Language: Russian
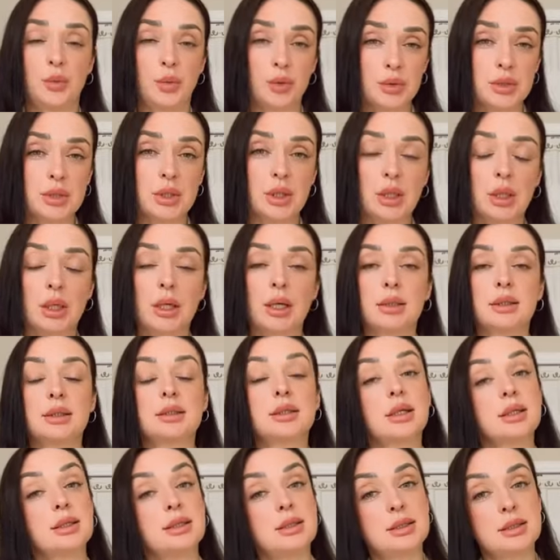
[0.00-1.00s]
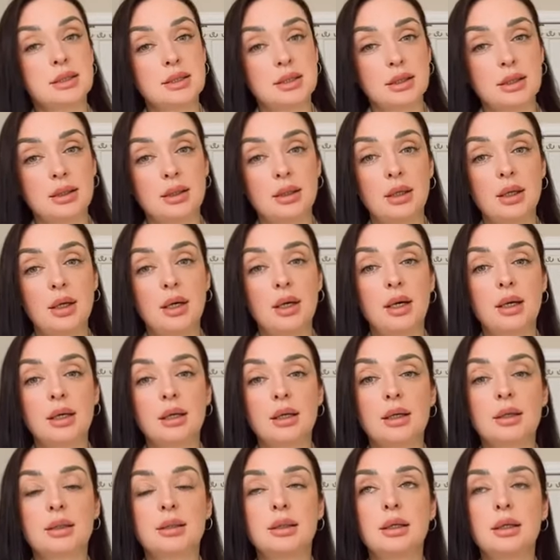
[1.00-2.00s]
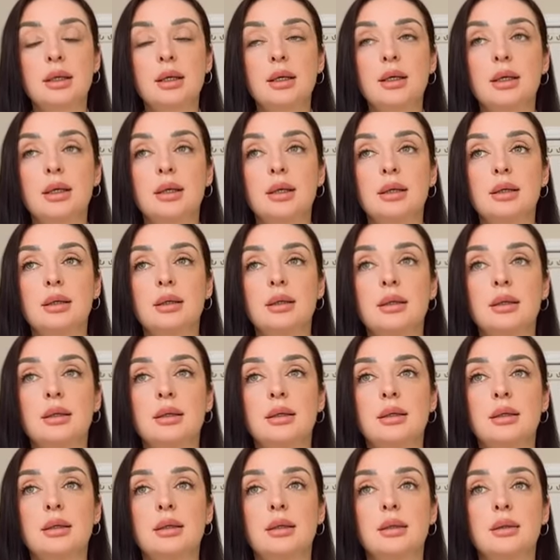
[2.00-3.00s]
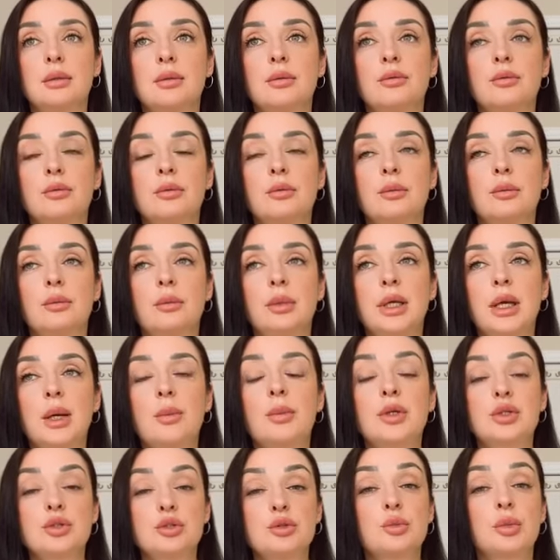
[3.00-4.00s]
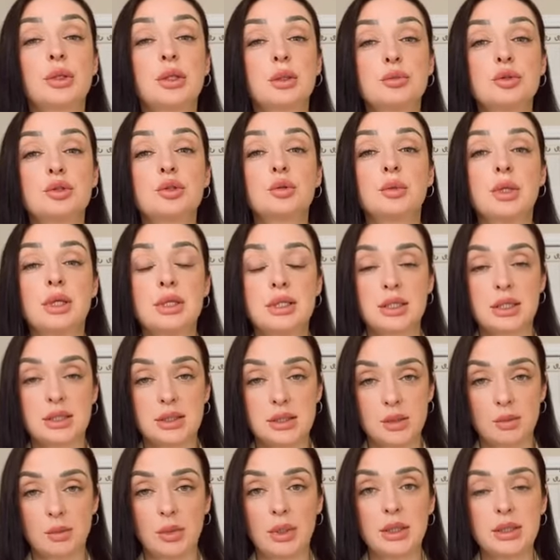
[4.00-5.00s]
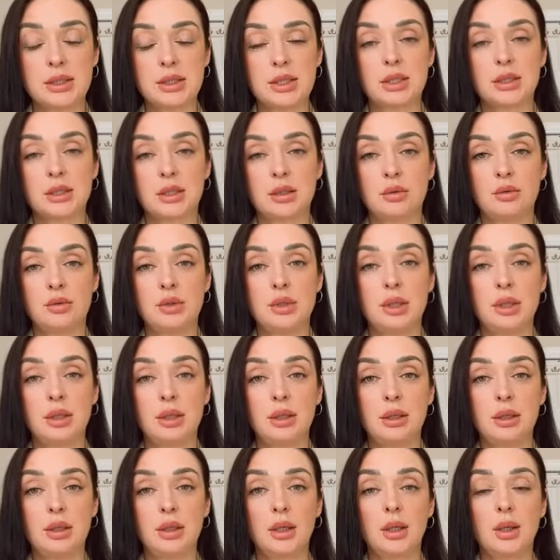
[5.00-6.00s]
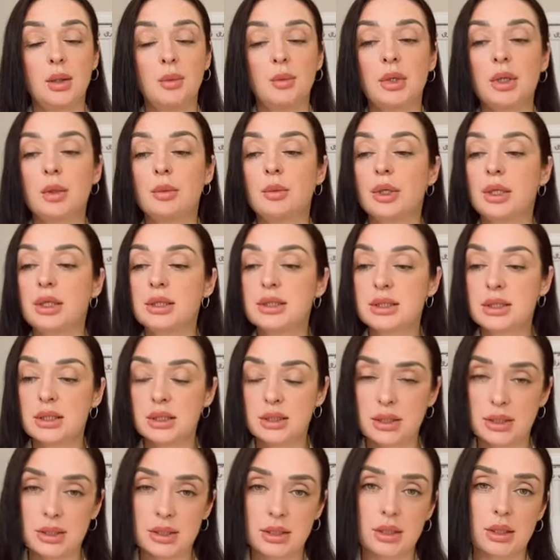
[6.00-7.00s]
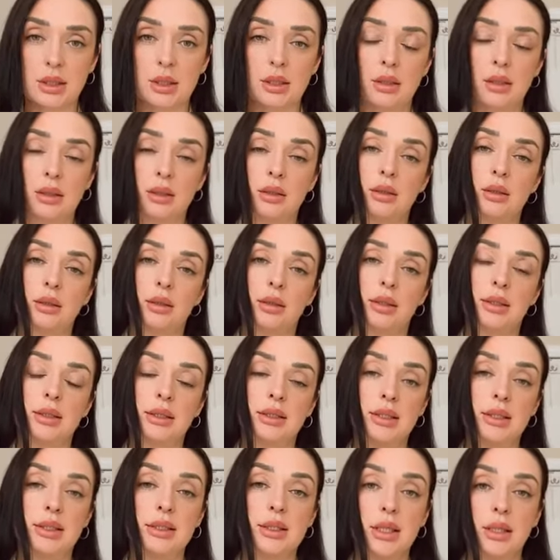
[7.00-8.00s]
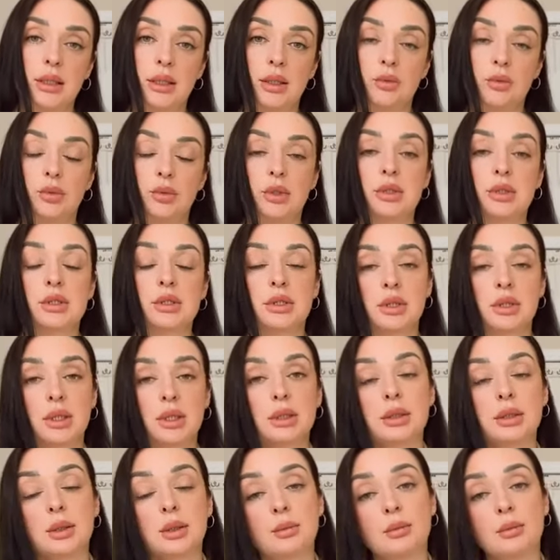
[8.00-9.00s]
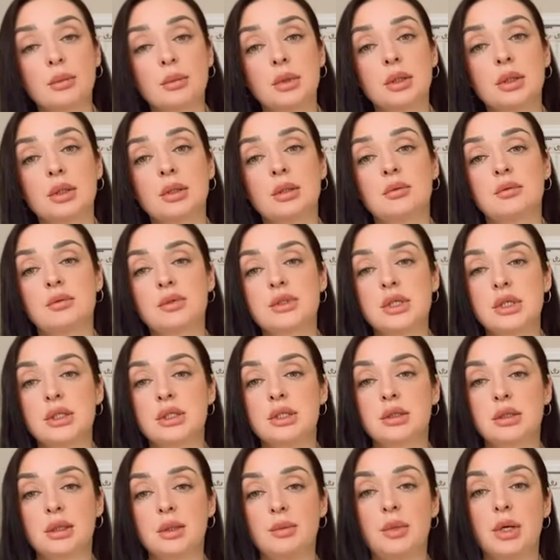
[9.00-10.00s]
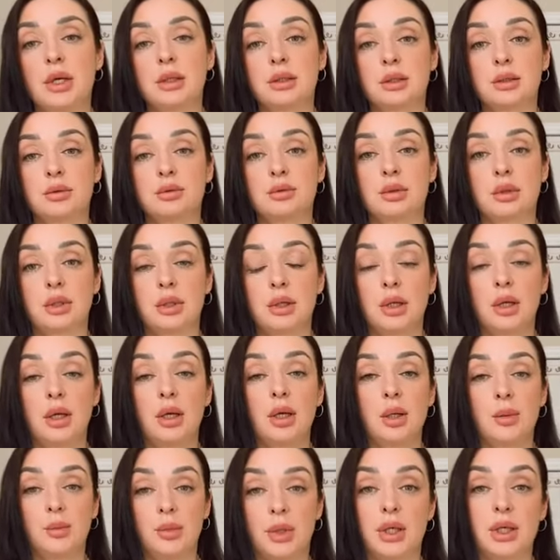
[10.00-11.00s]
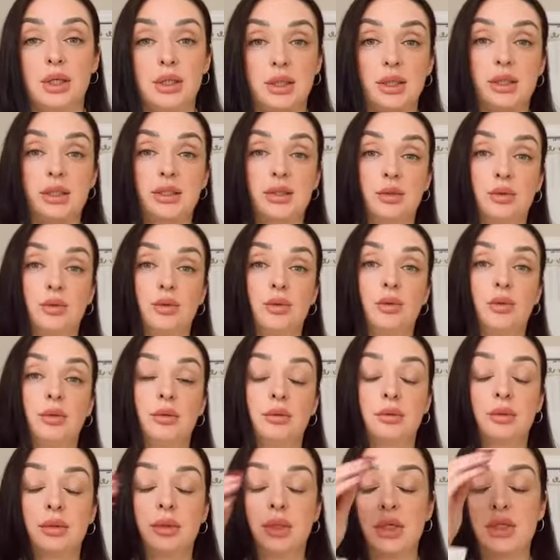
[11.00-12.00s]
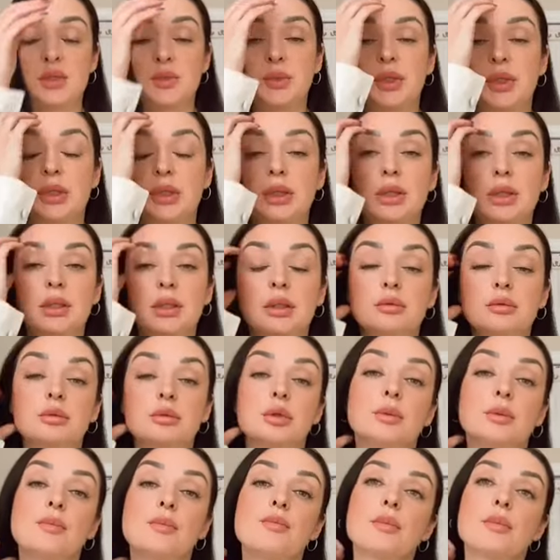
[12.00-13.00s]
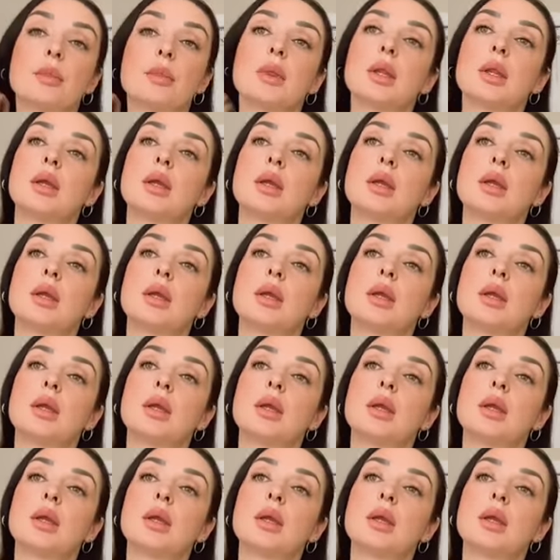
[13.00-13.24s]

это не просто какая-то традиция, а когда э, я пощусь, потому что у меня сердце болит за этих людей меня болит сердце за этих детей на улице, да, там, а, вот за этих ребят, которые приходили с такой разбитой головой.